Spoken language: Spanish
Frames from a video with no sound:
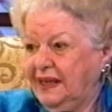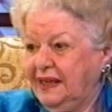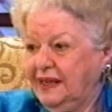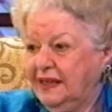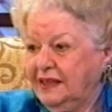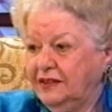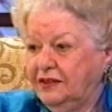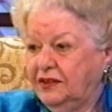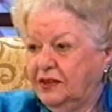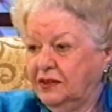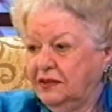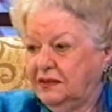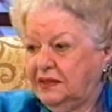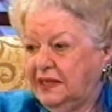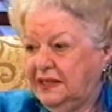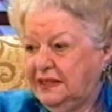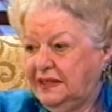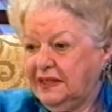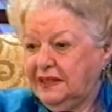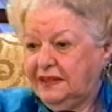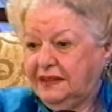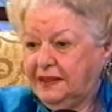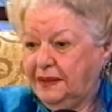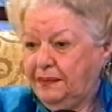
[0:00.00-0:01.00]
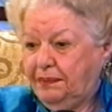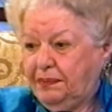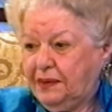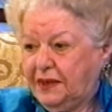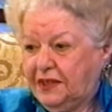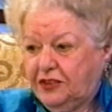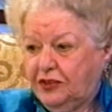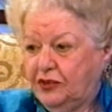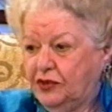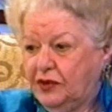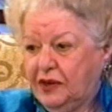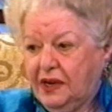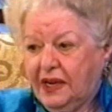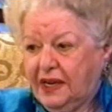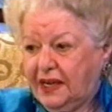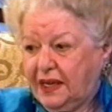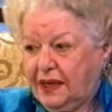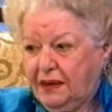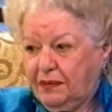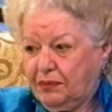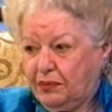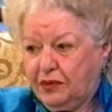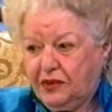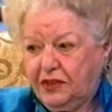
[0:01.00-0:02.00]
Y entonces este
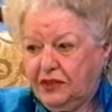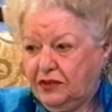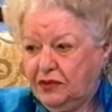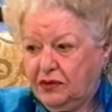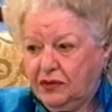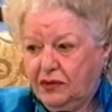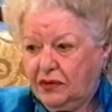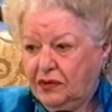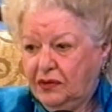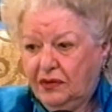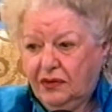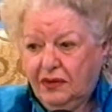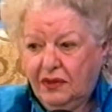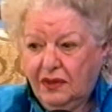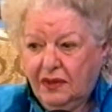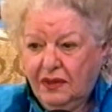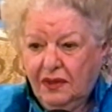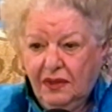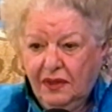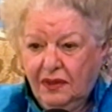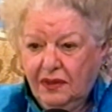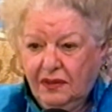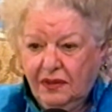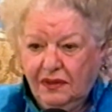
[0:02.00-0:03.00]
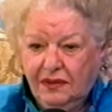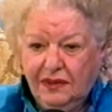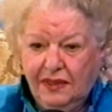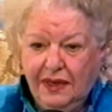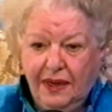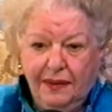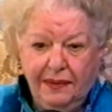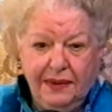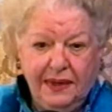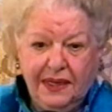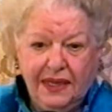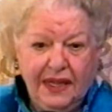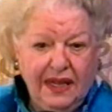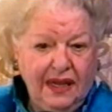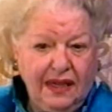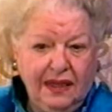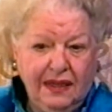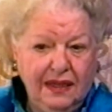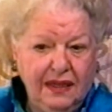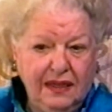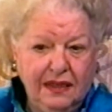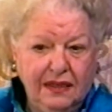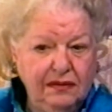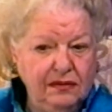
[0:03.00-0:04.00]
personaje, pues yo, la
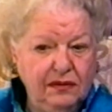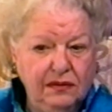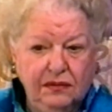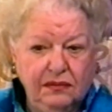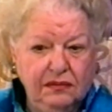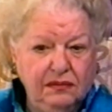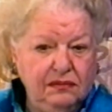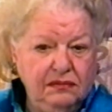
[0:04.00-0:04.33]
verdad que